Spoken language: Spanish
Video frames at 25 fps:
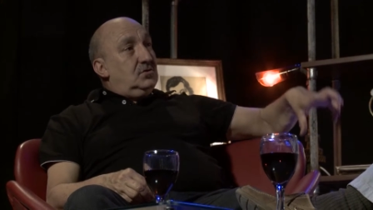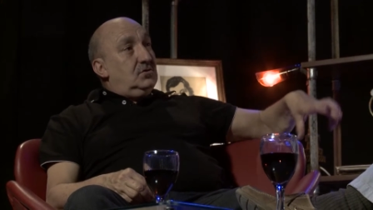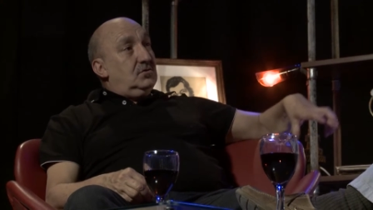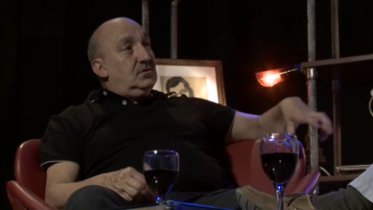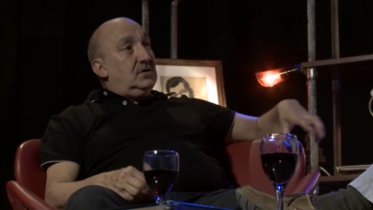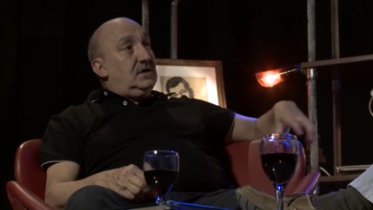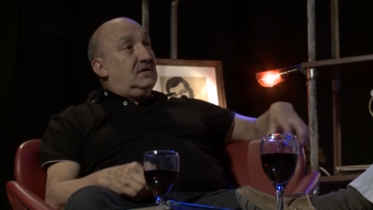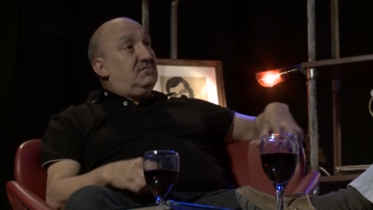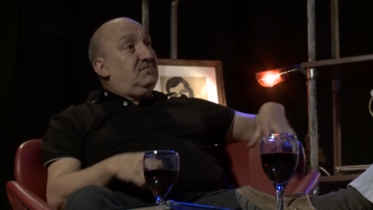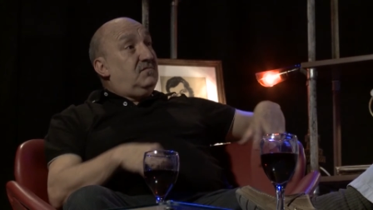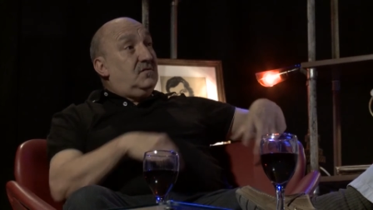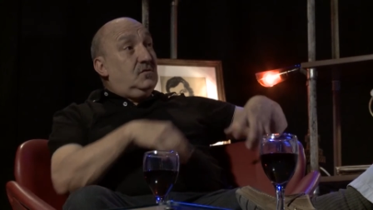o
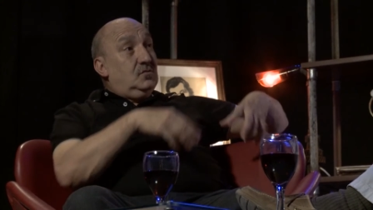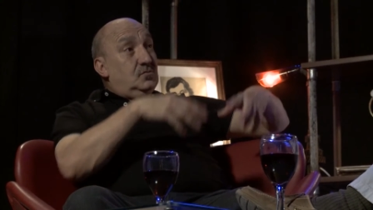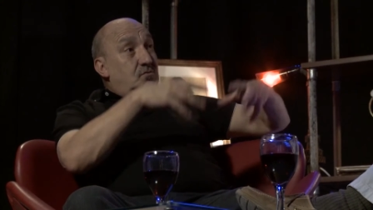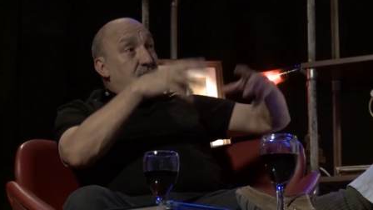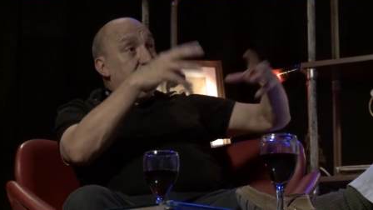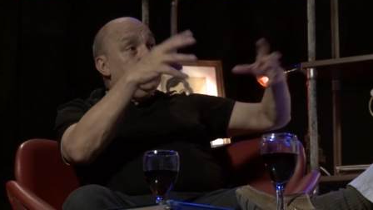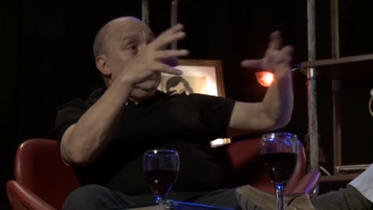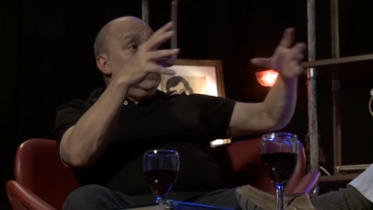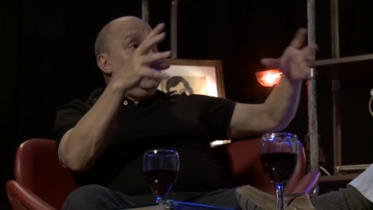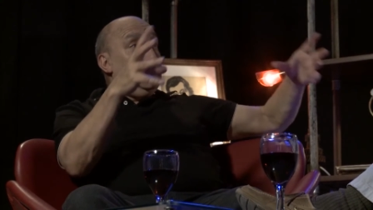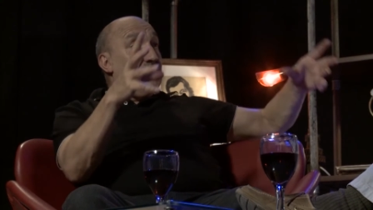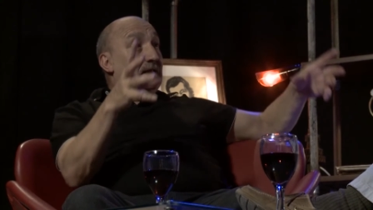que
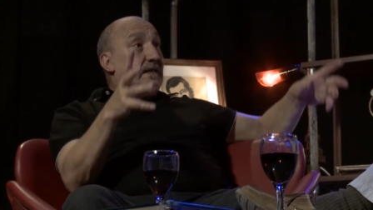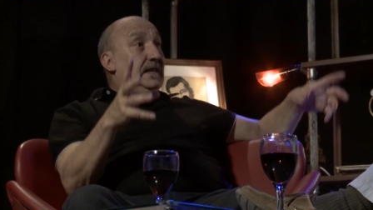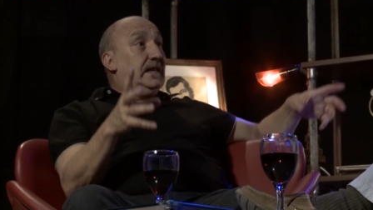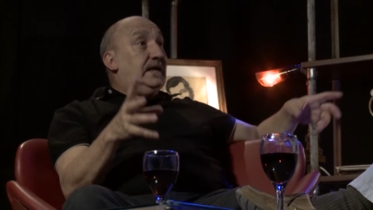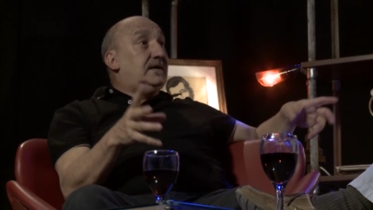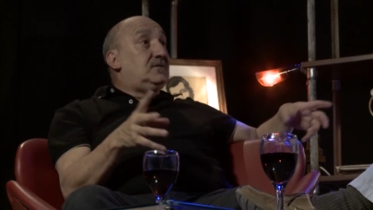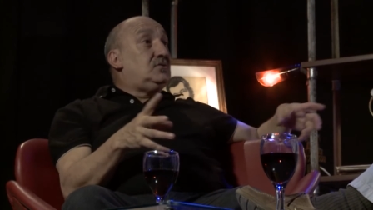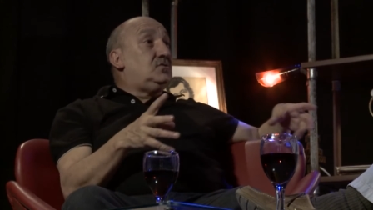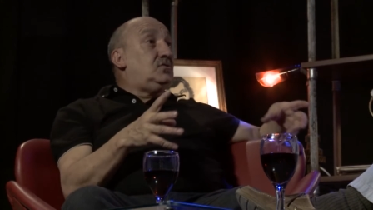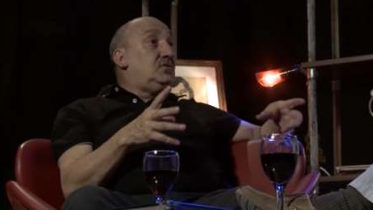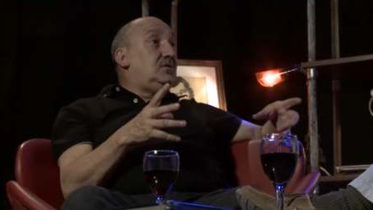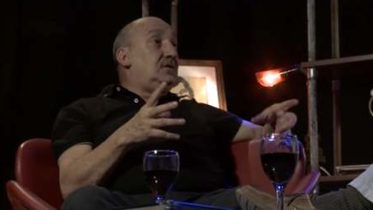fluya el
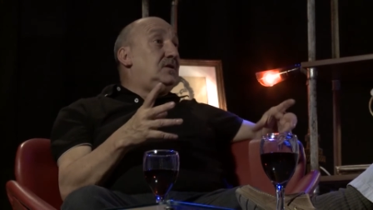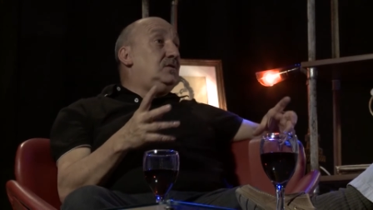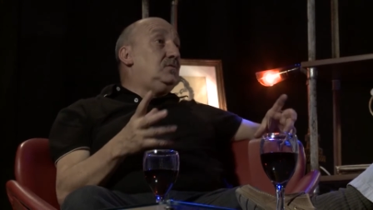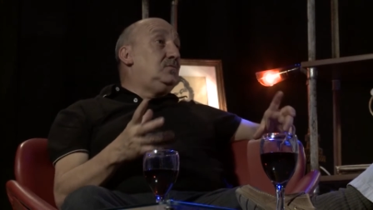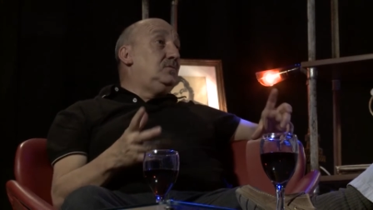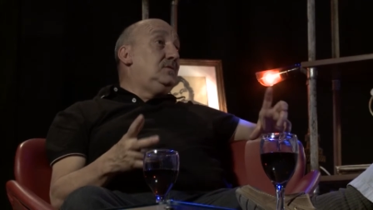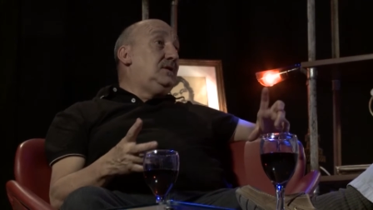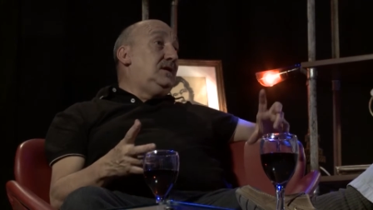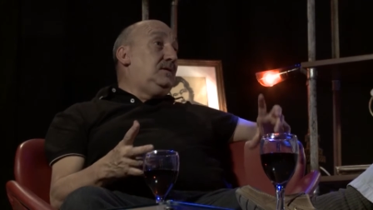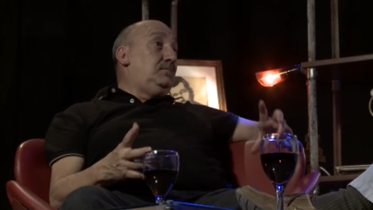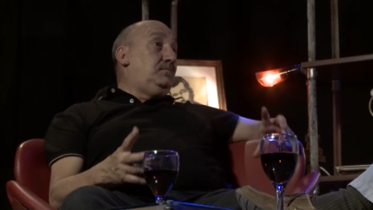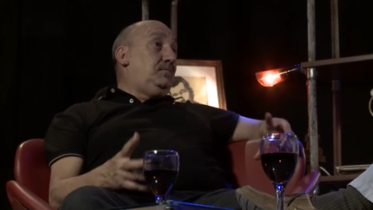actor en
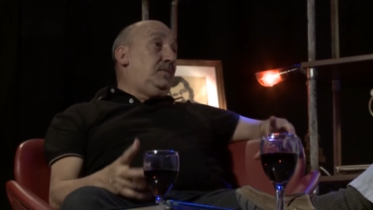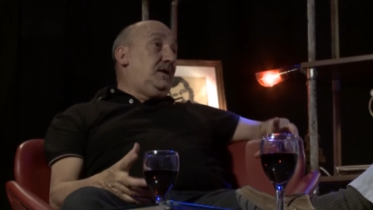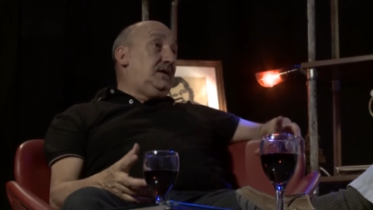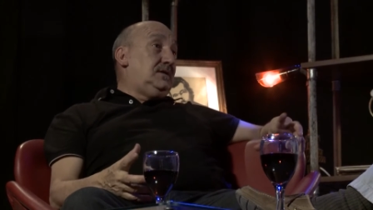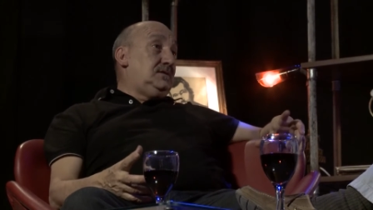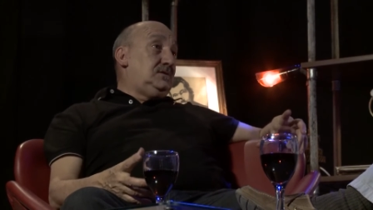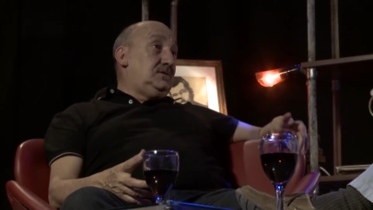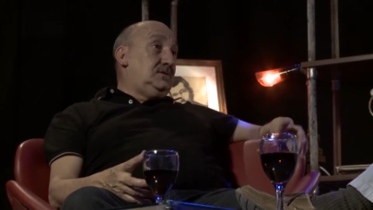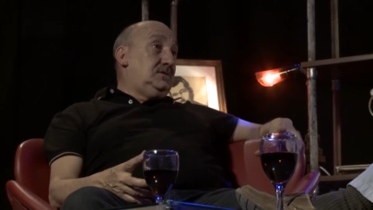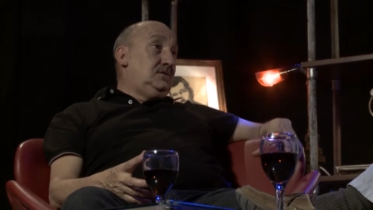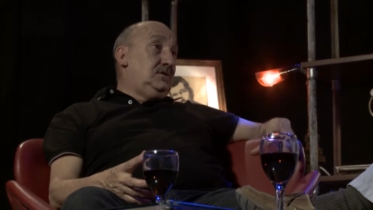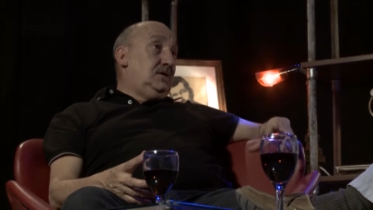un
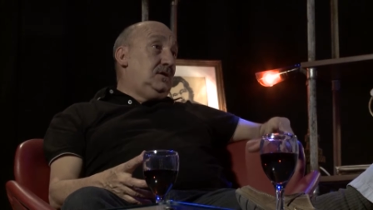espacio,